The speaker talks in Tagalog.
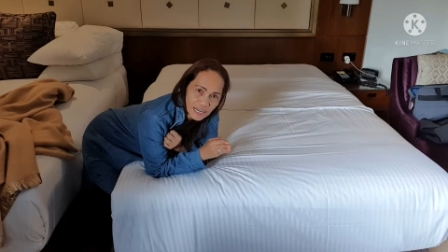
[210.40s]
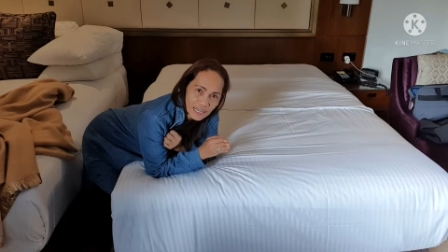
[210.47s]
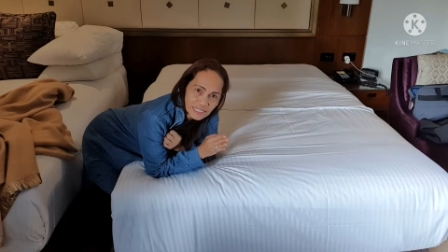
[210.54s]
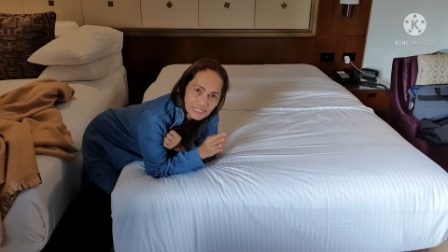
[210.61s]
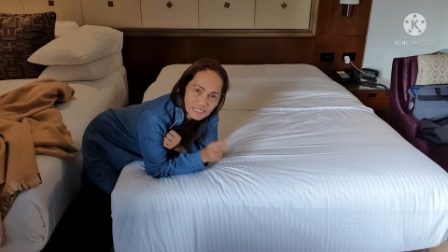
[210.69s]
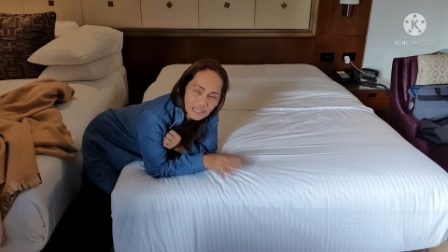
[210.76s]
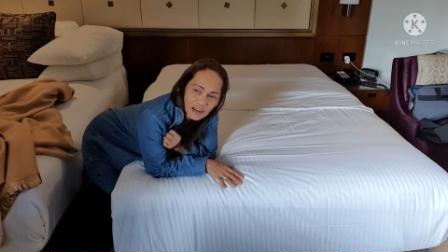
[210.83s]

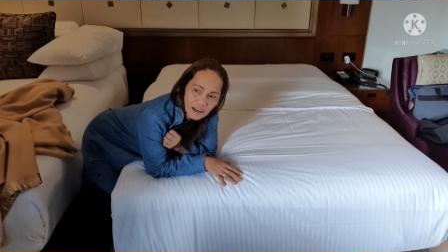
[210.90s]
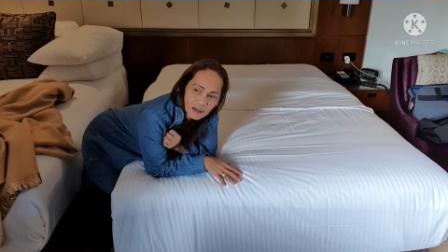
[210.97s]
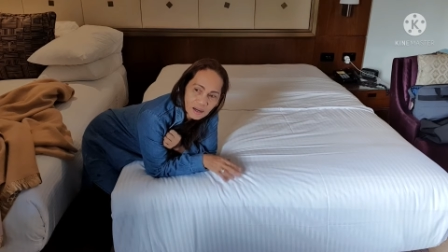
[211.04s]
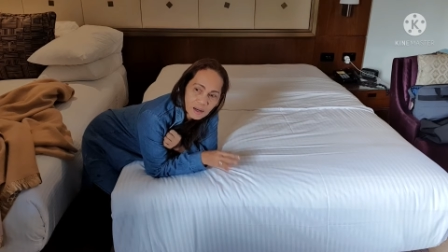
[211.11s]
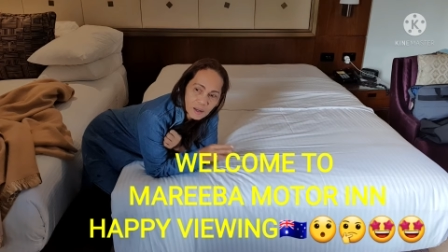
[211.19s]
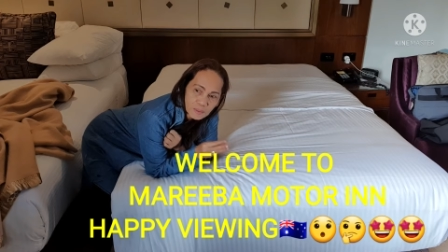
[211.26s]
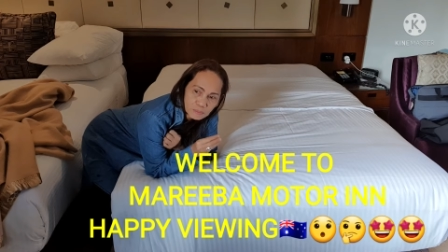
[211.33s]
lang siya.
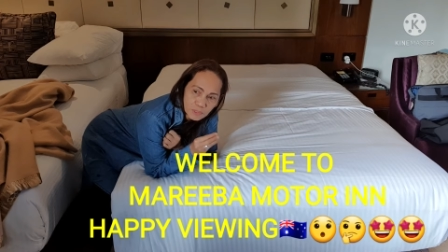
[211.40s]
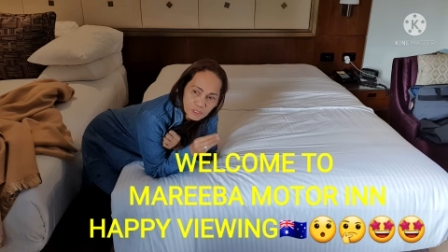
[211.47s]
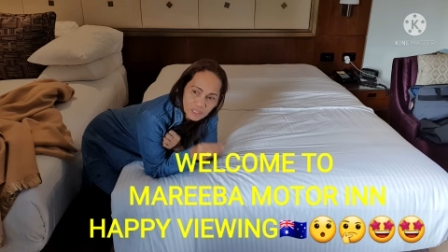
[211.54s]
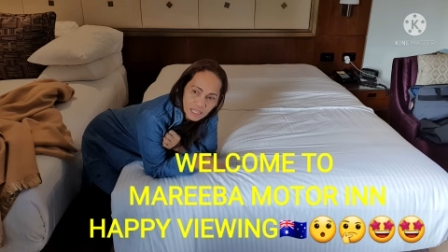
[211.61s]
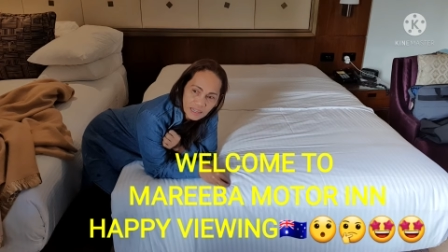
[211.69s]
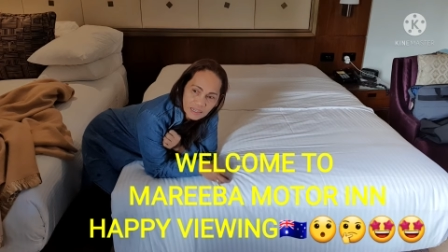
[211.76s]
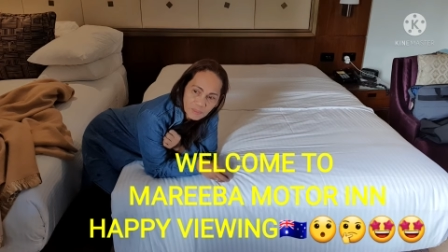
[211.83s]

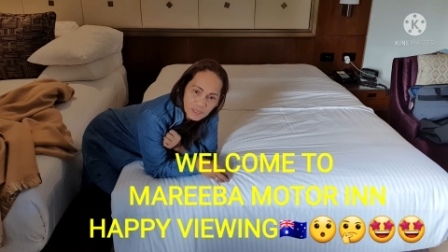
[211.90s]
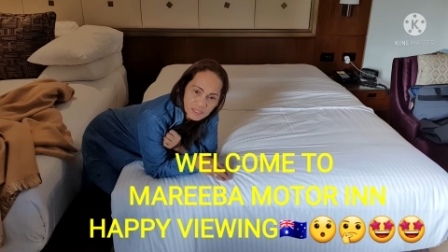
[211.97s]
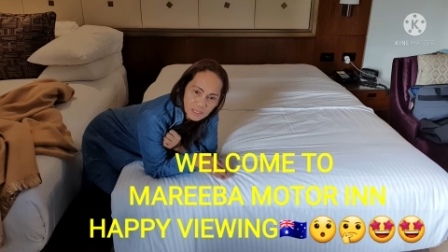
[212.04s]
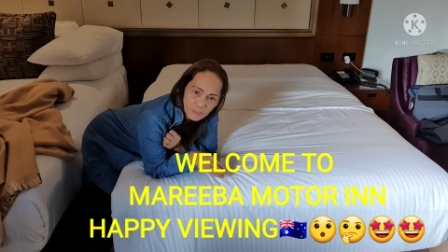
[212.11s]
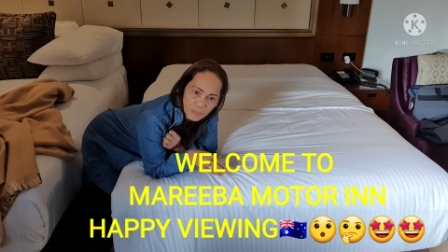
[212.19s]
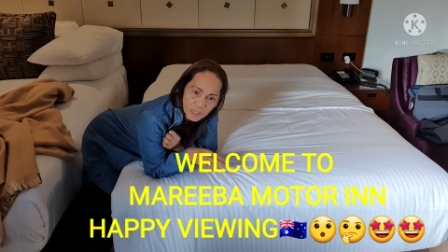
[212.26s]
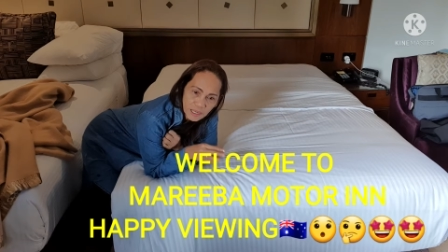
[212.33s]
Motel, ibig
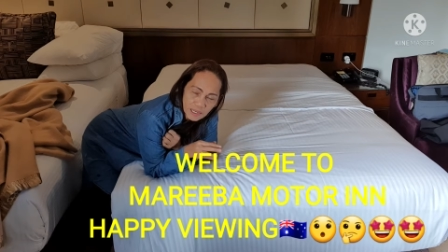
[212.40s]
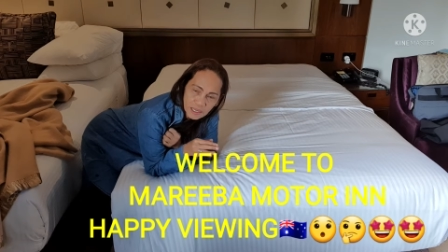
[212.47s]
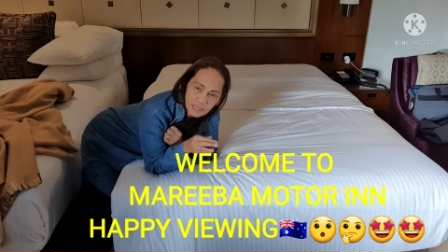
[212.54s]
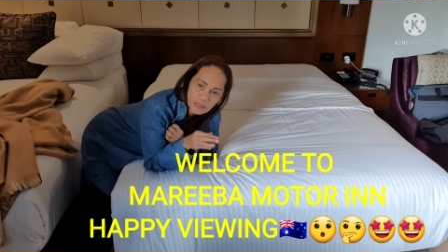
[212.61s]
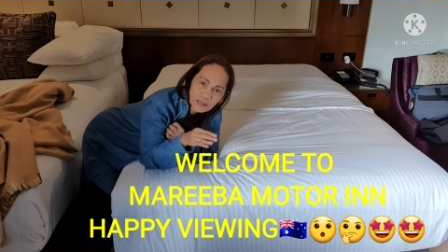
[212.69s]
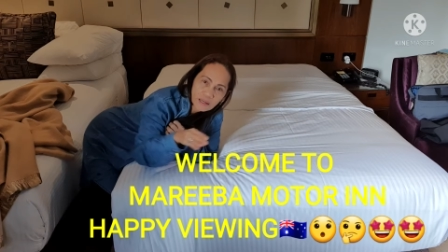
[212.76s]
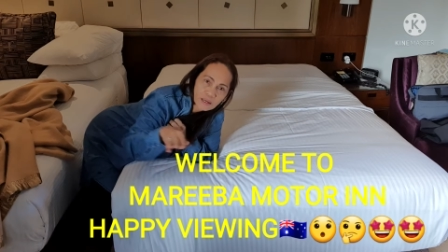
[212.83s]
sabihin,